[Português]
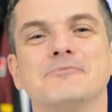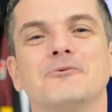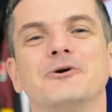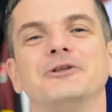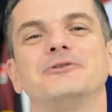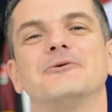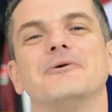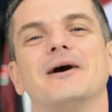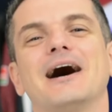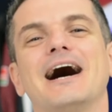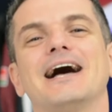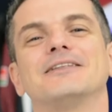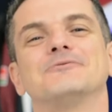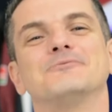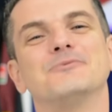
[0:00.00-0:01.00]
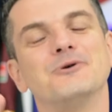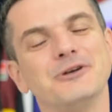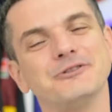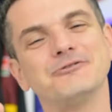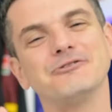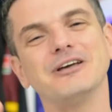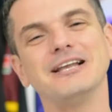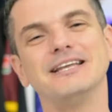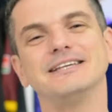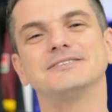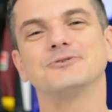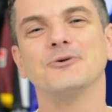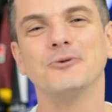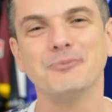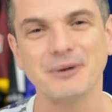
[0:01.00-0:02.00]
muito honrado, muito feliz
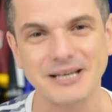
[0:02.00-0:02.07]
com o